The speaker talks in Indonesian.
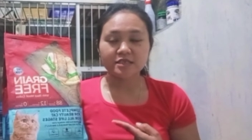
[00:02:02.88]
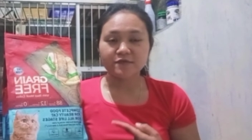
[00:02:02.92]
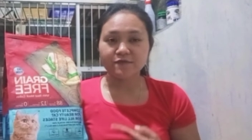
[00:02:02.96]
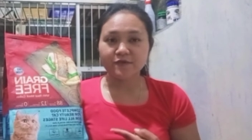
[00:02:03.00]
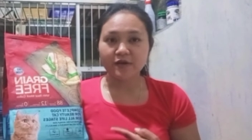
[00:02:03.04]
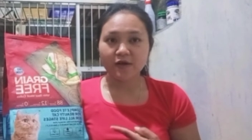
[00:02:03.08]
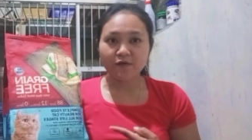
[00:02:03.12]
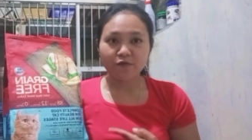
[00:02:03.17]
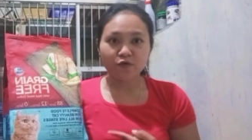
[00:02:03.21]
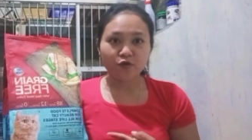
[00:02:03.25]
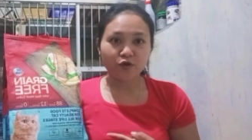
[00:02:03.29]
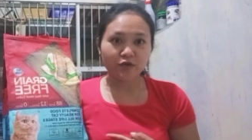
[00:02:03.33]

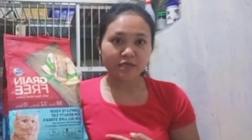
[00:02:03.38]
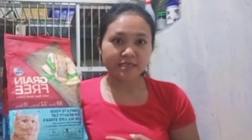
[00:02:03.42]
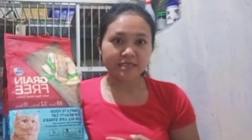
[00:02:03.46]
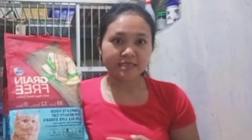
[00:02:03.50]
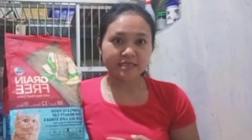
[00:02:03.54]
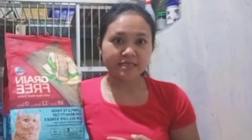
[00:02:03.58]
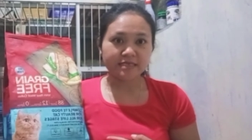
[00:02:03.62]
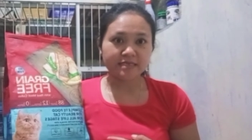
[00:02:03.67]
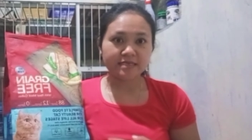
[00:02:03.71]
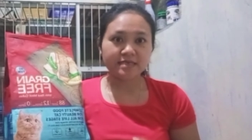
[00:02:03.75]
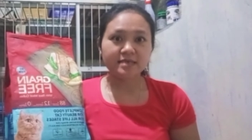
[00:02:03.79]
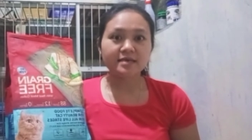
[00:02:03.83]
Flower ini?
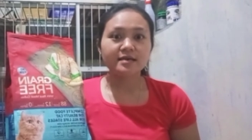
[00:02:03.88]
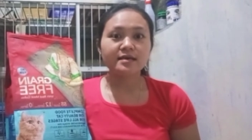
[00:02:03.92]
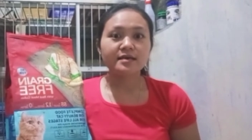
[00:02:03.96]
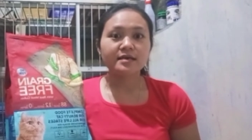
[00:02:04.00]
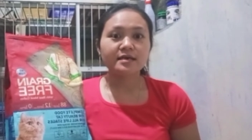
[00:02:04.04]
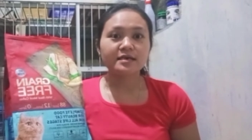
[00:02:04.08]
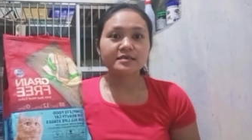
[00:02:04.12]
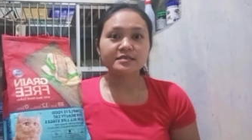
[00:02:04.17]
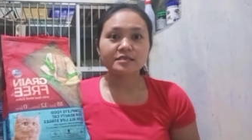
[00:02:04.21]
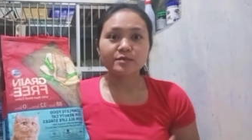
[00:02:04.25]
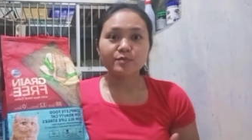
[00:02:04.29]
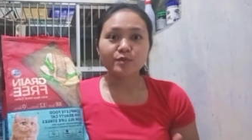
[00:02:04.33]

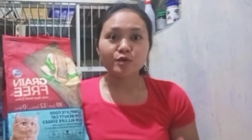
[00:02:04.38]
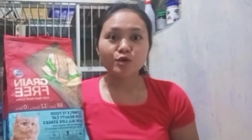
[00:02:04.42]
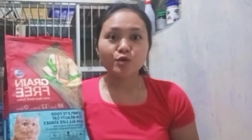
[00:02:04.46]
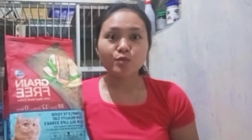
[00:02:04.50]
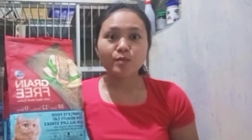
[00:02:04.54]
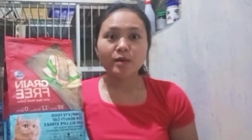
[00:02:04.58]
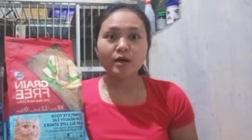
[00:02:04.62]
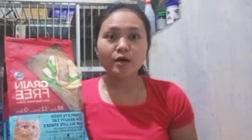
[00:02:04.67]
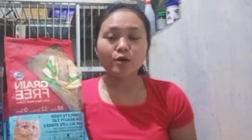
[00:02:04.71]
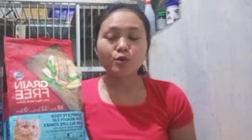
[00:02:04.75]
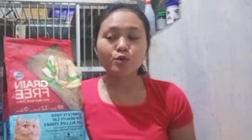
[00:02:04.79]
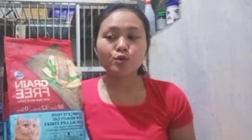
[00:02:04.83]
Sebelum
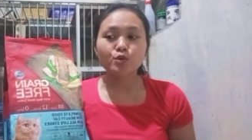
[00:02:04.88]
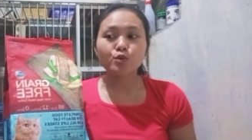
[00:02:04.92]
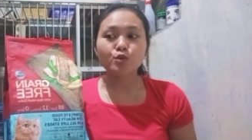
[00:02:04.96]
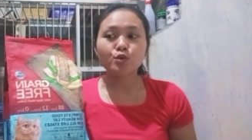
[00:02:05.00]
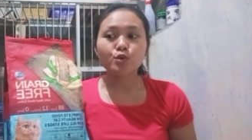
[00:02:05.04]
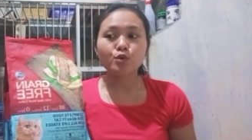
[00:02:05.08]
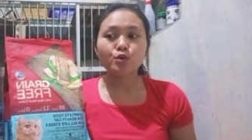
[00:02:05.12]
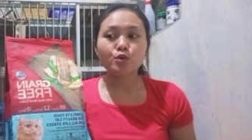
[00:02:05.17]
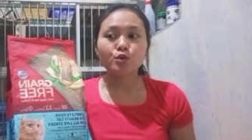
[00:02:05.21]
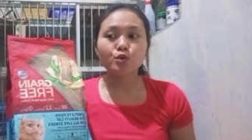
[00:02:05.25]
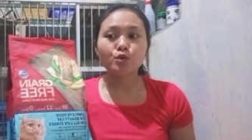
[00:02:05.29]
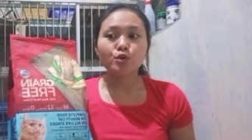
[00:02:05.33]
aku
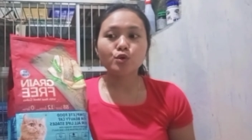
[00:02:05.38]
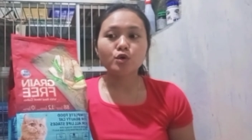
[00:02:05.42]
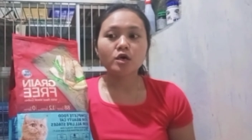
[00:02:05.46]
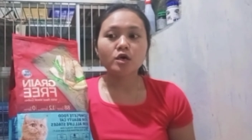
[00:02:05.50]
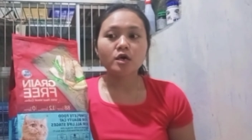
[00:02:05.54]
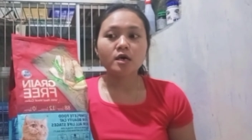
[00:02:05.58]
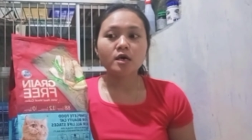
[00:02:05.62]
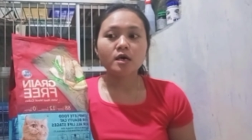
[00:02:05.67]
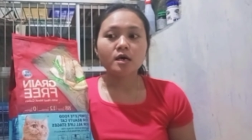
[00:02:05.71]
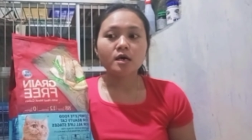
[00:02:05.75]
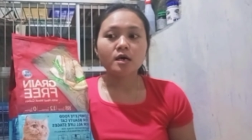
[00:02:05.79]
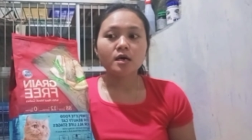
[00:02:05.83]

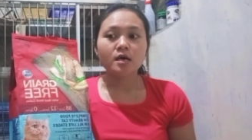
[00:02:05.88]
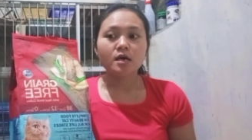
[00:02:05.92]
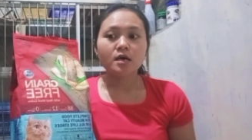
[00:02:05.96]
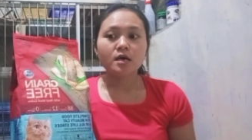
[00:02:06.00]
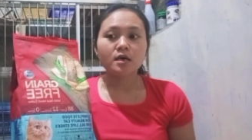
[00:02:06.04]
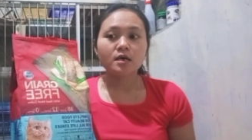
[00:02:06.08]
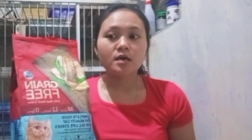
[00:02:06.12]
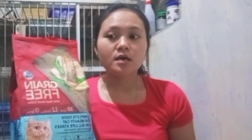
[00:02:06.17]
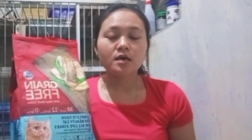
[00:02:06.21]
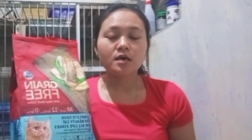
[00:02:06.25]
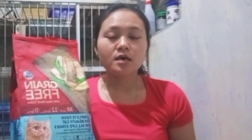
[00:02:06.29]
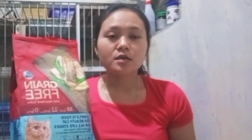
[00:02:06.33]

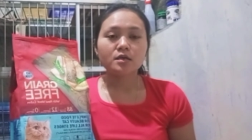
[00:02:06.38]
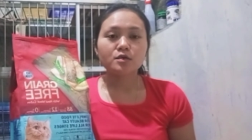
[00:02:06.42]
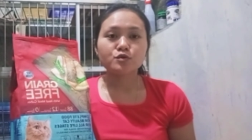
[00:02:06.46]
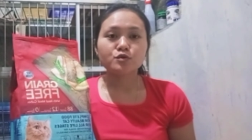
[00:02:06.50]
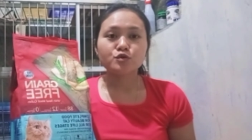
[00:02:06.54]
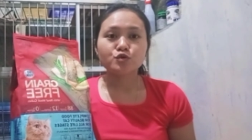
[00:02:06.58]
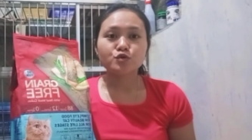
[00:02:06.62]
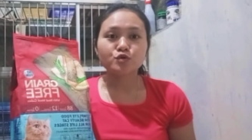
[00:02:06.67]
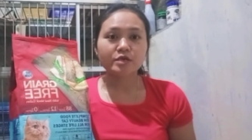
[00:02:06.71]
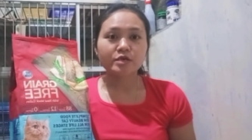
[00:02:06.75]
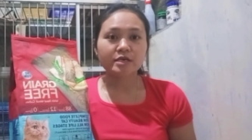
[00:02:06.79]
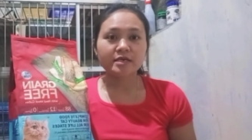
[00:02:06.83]
uh,
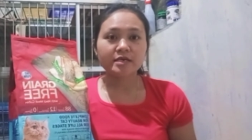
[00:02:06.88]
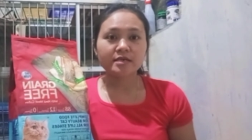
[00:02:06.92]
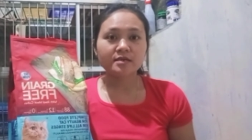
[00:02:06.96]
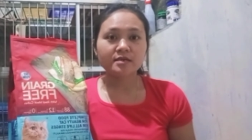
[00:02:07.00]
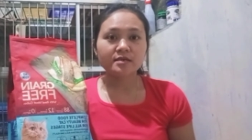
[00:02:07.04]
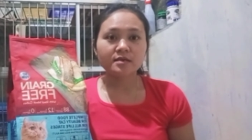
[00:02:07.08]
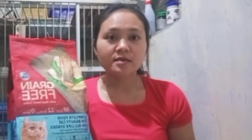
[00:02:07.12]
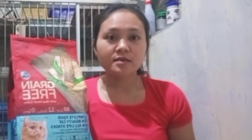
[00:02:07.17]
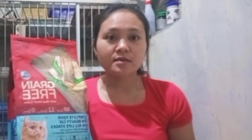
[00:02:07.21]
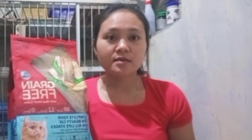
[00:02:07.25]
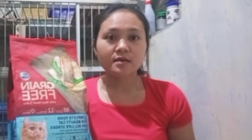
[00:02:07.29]
nunjukin